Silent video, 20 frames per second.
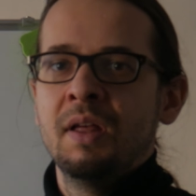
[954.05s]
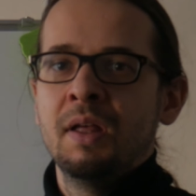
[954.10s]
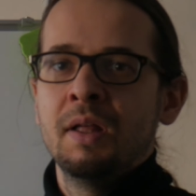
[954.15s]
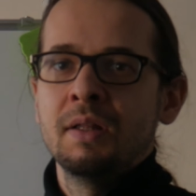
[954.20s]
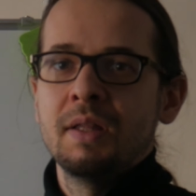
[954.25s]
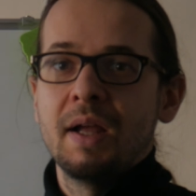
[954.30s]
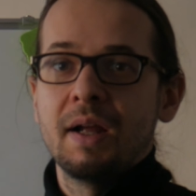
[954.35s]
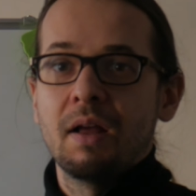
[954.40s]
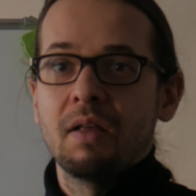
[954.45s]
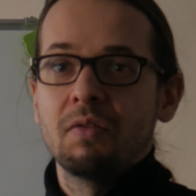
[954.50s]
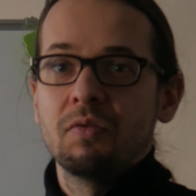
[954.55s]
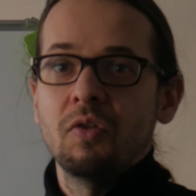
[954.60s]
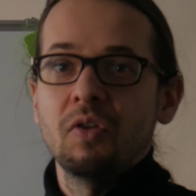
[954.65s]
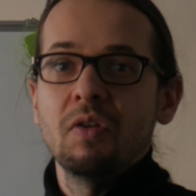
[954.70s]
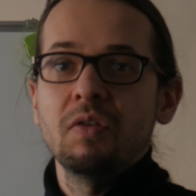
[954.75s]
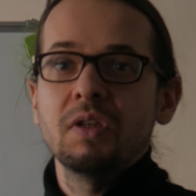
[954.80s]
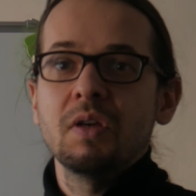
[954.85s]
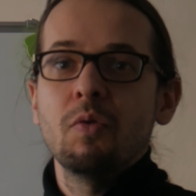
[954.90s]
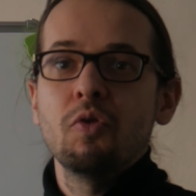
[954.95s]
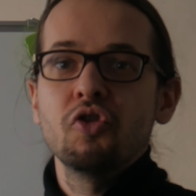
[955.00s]
Teraz, co to jest
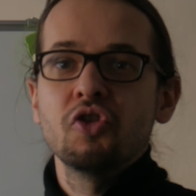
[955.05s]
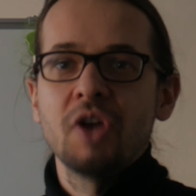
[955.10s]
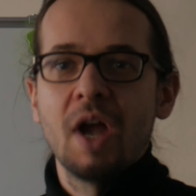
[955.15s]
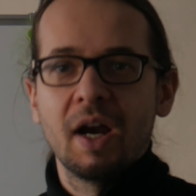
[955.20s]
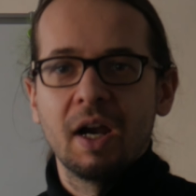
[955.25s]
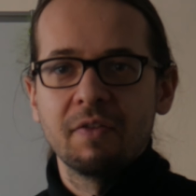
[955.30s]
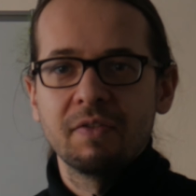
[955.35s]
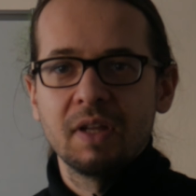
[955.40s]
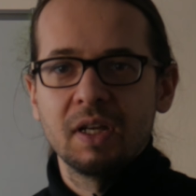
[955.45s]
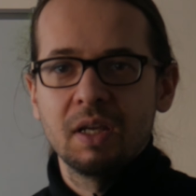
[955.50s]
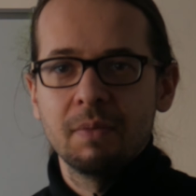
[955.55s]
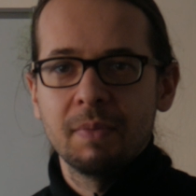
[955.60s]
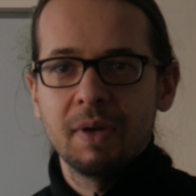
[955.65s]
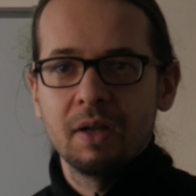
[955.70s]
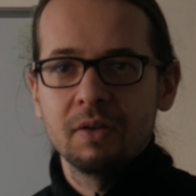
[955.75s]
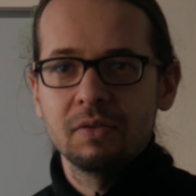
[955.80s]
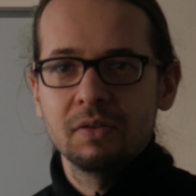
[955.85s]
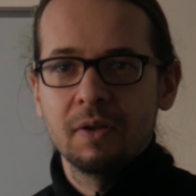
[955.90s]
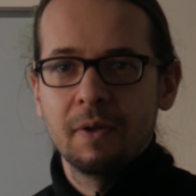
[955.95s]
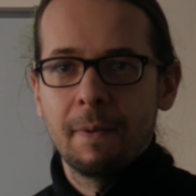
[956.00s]
ciało szare w takim
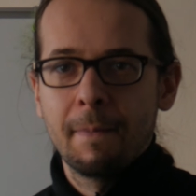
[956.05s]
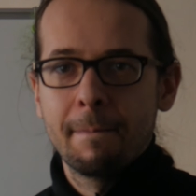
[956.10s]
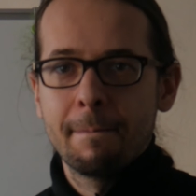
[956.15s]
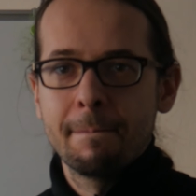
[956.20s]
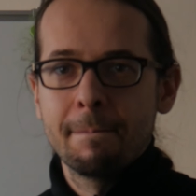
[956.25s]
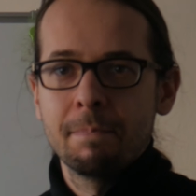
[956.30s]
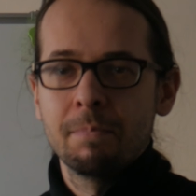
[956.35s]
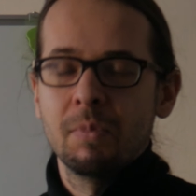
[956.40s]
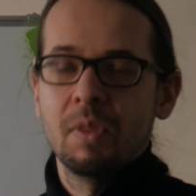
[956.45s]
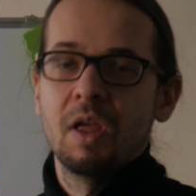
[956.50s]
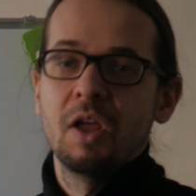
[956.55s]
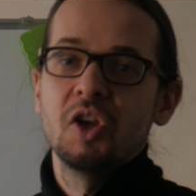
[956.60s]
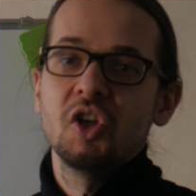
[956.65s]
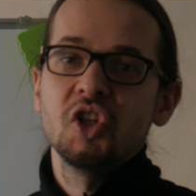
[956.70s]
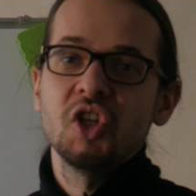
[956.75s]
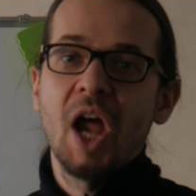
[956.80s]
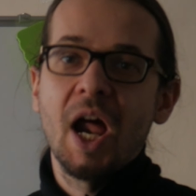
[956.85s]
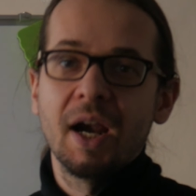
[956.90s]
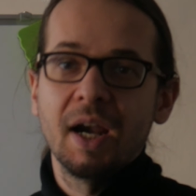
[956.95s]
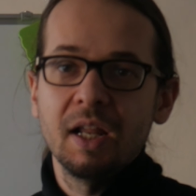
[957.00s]
razie?
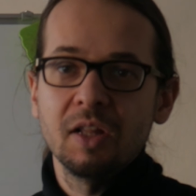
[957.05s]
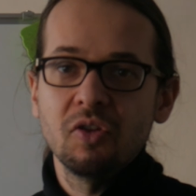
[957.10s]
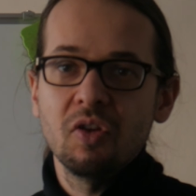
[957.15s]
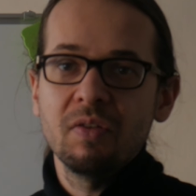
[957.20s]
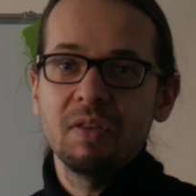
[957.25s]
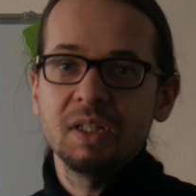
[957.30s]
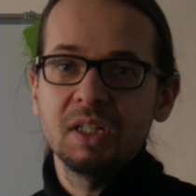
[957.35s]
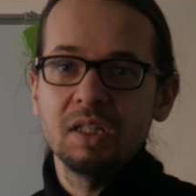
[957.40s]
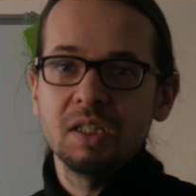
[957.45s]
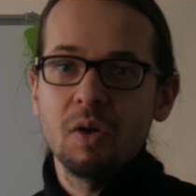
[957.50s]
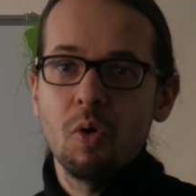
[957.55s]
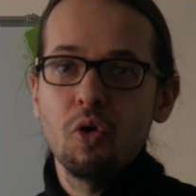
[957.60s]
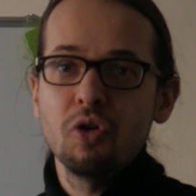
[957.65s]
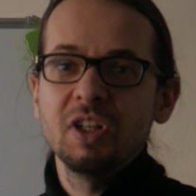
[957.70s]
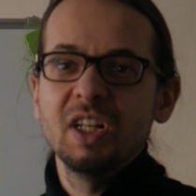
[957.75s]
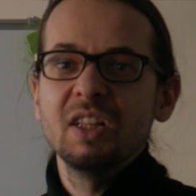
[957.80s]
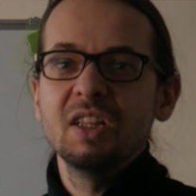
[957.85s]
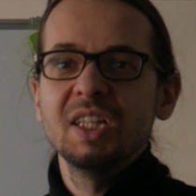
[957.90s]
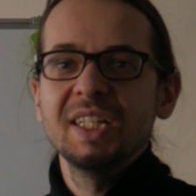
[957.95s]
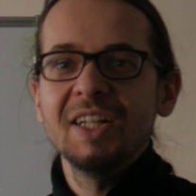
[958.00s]
Szare to jest takie ciało,
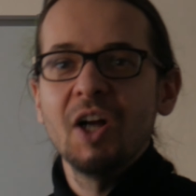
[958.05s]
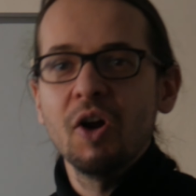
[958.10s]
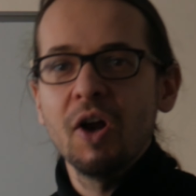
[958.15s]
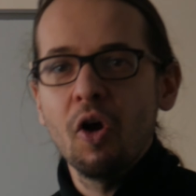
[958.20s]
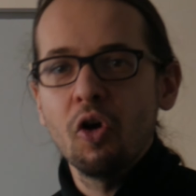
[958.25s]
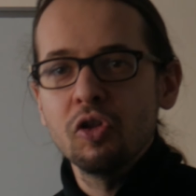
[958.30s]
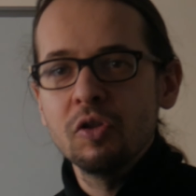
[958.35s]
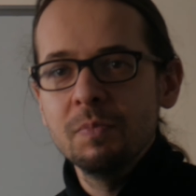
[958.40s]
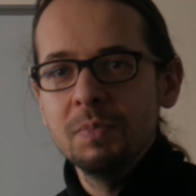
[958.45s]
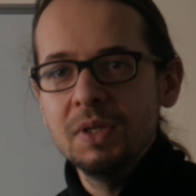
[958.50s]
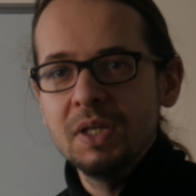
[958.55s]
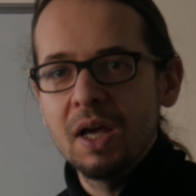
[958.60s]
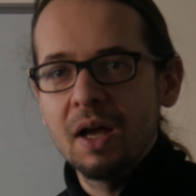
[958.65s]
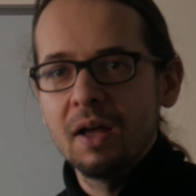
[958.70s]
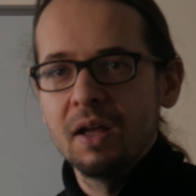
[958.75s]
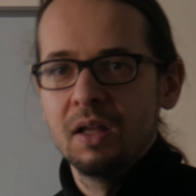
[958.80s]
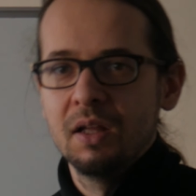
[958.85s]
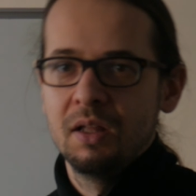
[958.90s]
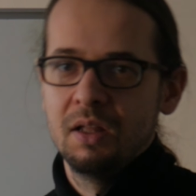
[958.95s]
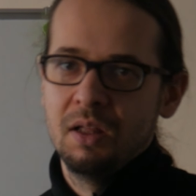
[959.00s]
które trochę odbija,
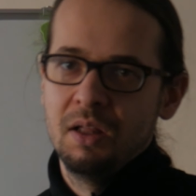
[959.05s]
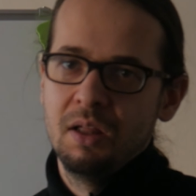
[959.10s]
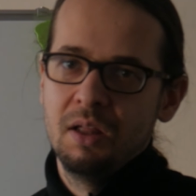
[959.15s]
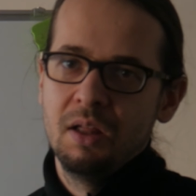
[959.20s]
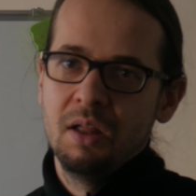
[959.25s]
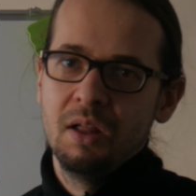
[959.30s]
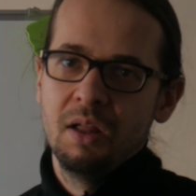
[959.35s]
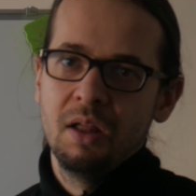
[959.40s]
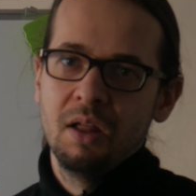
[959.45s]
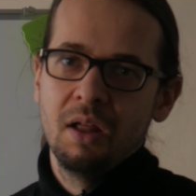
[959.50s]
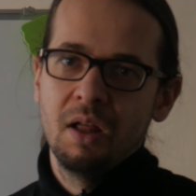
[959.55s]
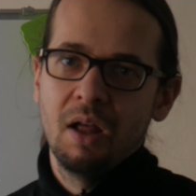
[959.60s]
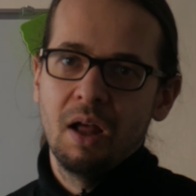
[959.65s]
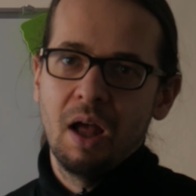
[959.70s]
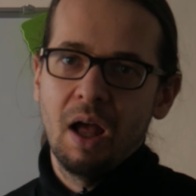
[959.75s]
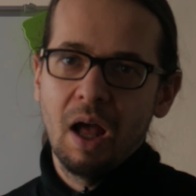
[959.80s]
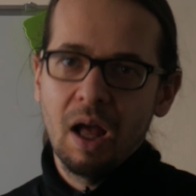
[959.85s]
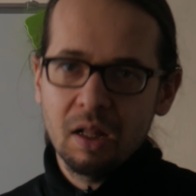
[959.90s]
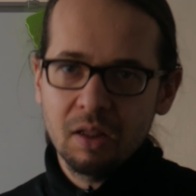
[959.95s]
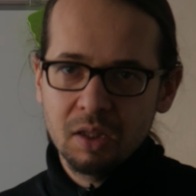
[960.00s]

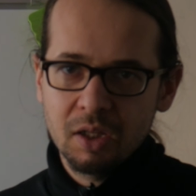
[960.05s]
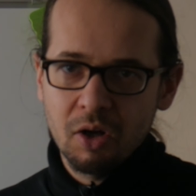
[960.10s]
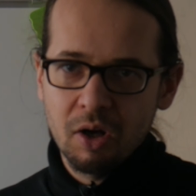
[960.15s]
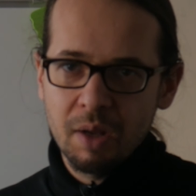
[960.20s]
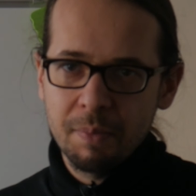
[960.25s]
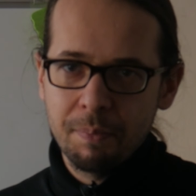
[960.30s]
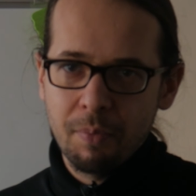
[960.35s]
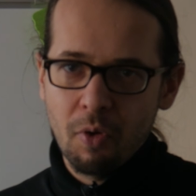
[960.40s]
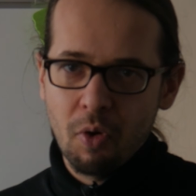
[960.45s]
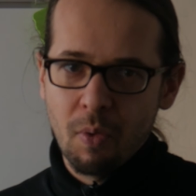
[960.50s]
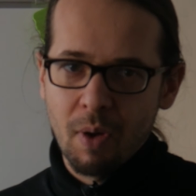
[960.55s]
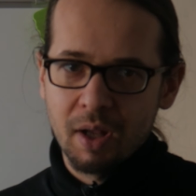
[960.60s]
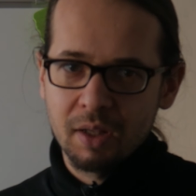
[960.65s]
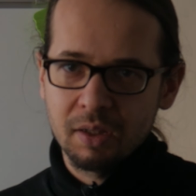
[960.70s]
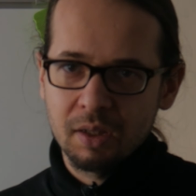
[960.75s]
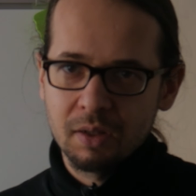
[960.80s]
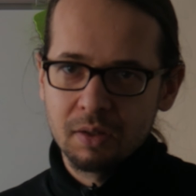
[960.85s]
a trochę pochłania.